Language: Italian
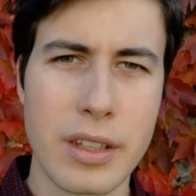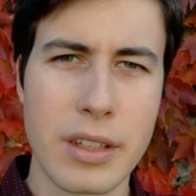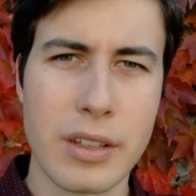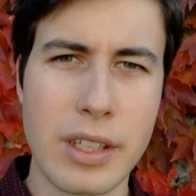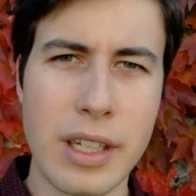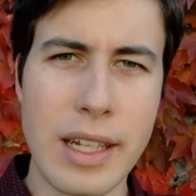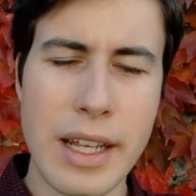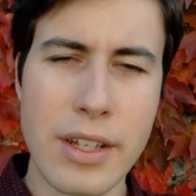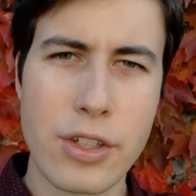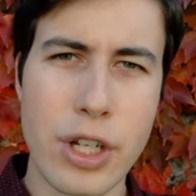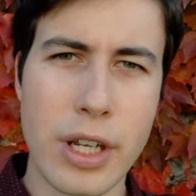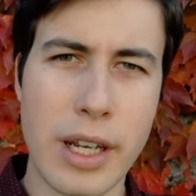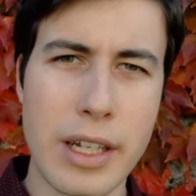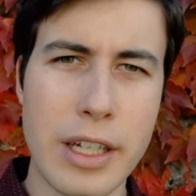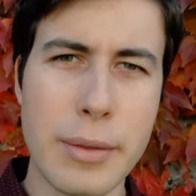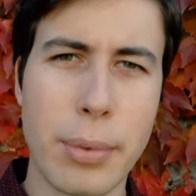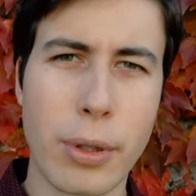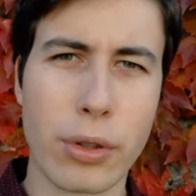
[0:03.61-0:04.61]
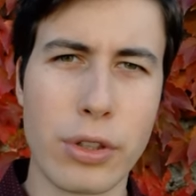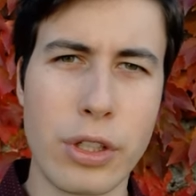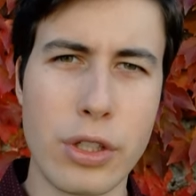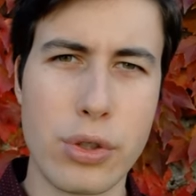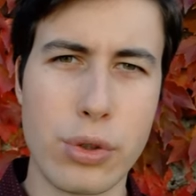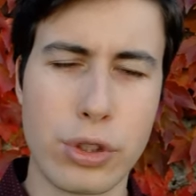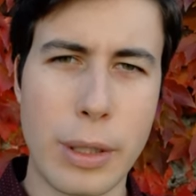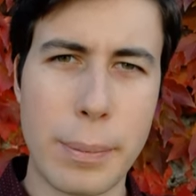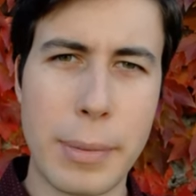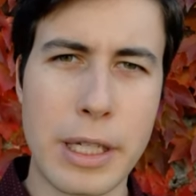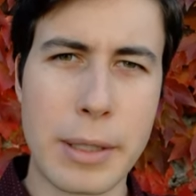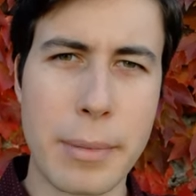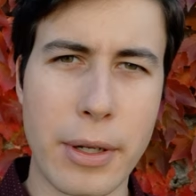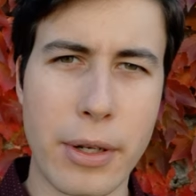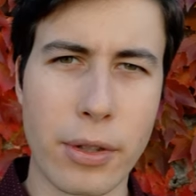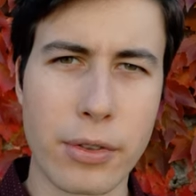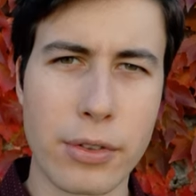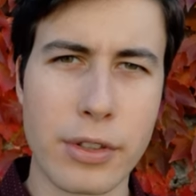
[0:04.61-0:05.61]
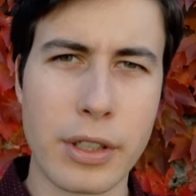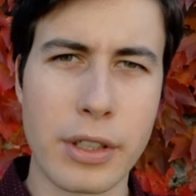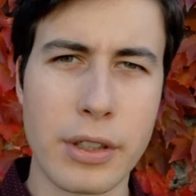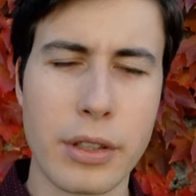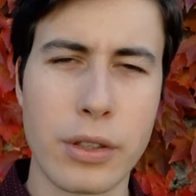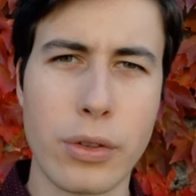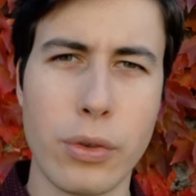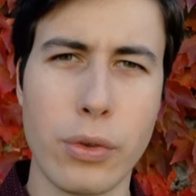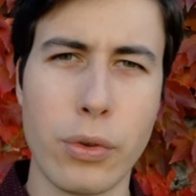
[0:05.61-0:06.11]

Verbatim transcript: di leggere il libro di Giuseppe Liberotti,